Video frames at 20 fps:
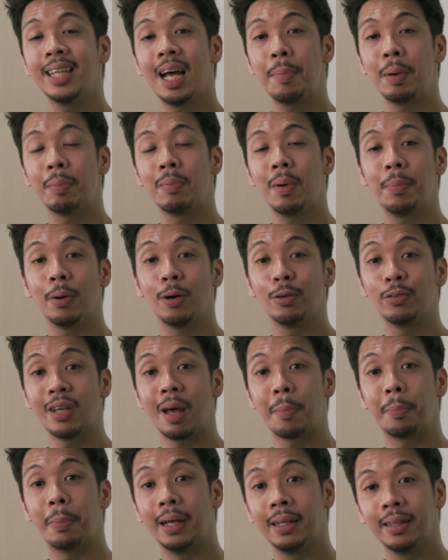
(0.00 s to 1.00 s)
dapat
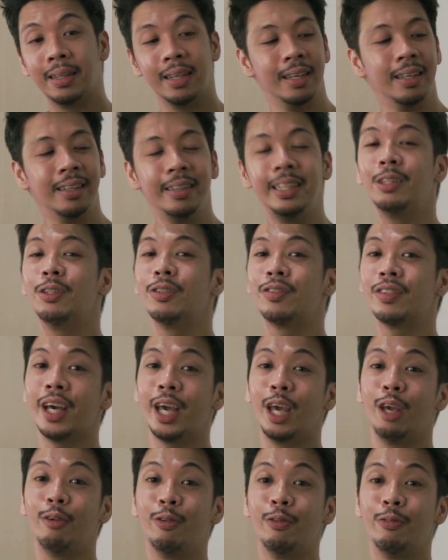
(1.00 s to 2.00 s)
mapag-usapan dito sa
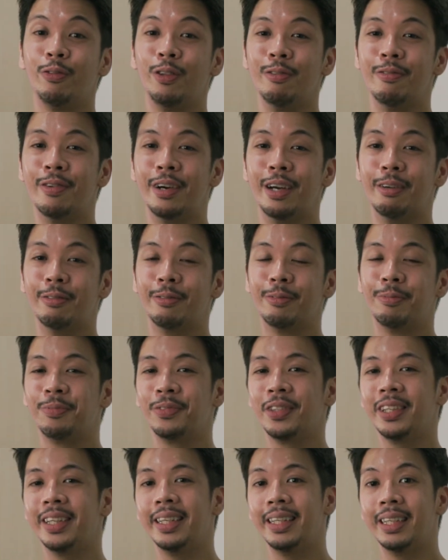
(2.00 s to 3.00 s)
A55.
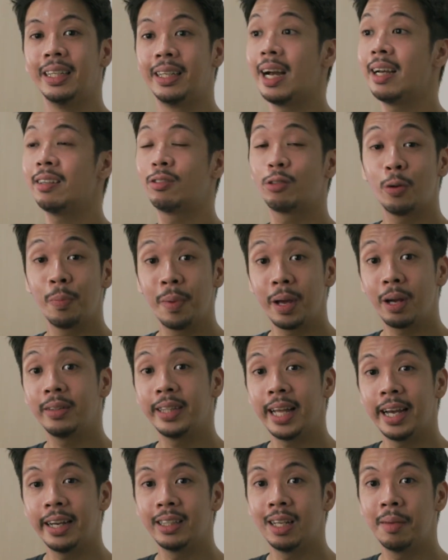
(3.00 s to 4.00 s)
Guys, kung meron
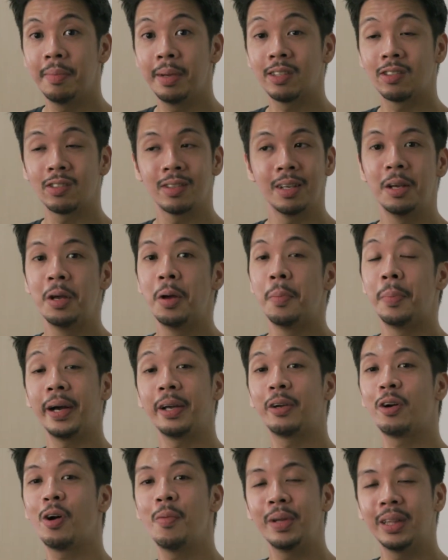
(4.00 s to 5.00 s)
tayong na-miss,
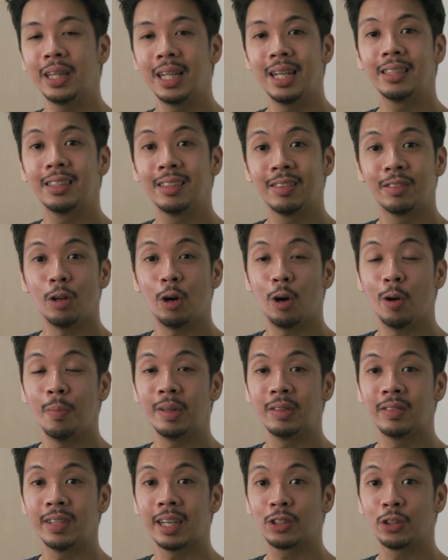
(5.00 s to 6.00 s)
pakicomment na lang dyan sa comment
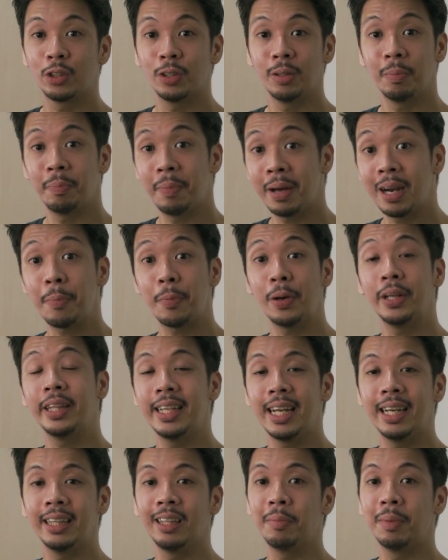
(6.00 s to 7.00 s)
section para pwede
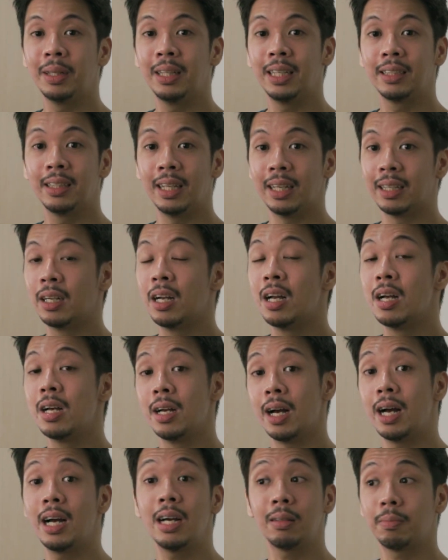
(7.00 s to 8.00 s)
nating madagdag
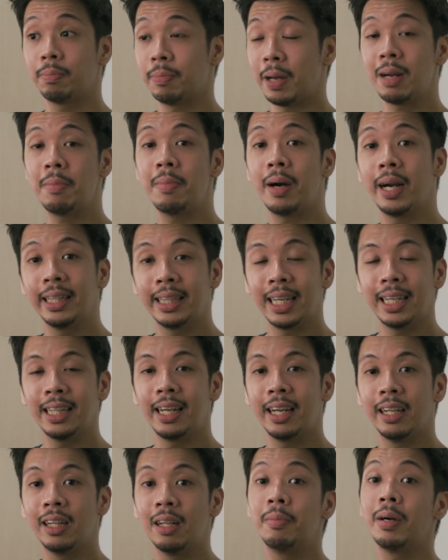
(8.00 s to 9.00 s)
at para makita na
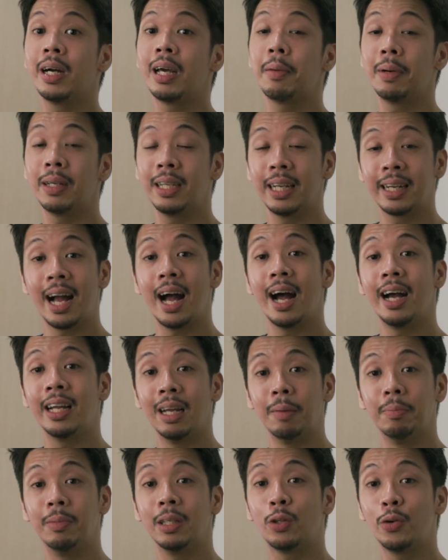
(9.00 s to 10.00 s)
rin ng mga ibang
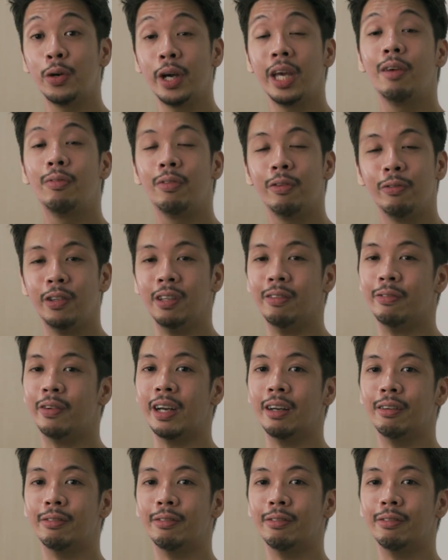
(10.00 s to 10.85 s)
naghahanap nitong A55.